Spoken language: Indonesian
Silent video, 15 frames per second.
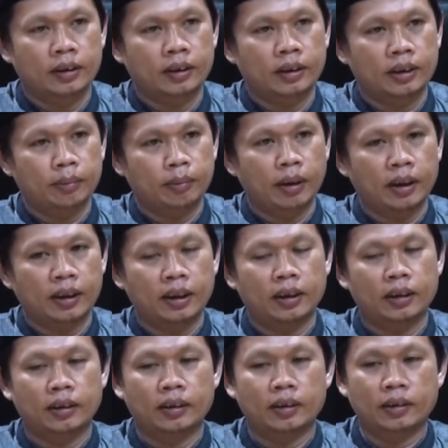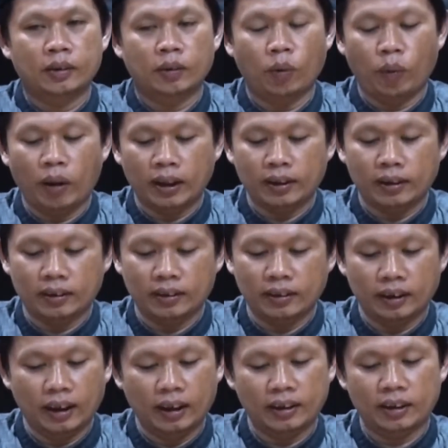semakin kuat
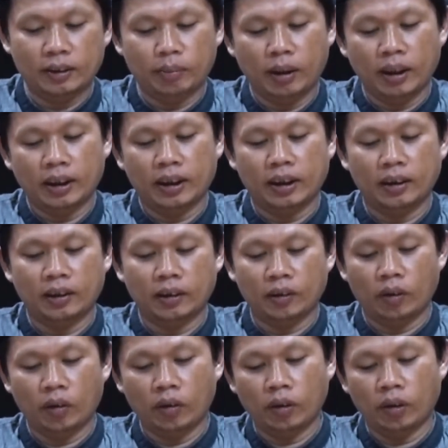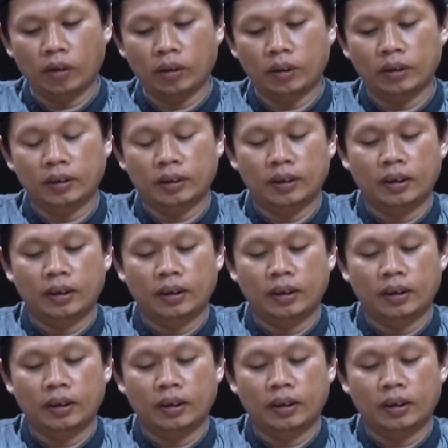ya, semakin kokoh